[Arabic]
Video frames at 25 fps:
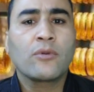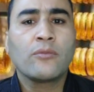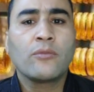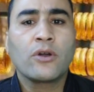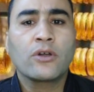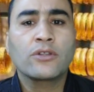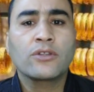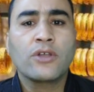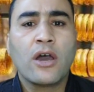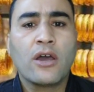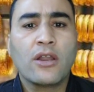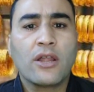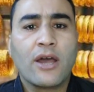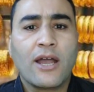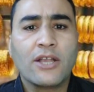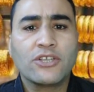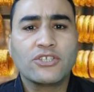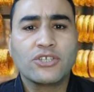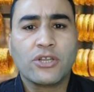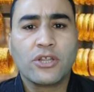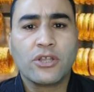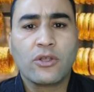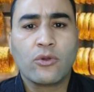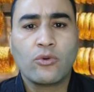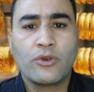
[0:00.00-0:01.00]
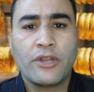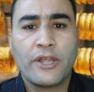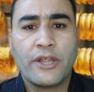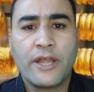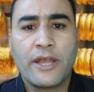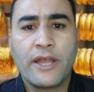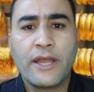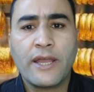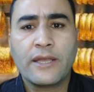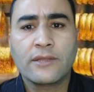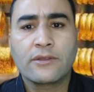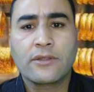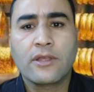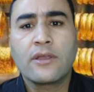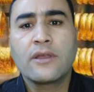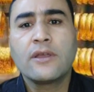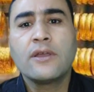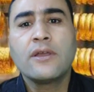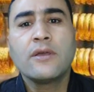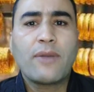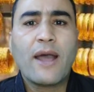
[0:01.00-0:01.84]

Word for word: بمقدار 10 جنيهات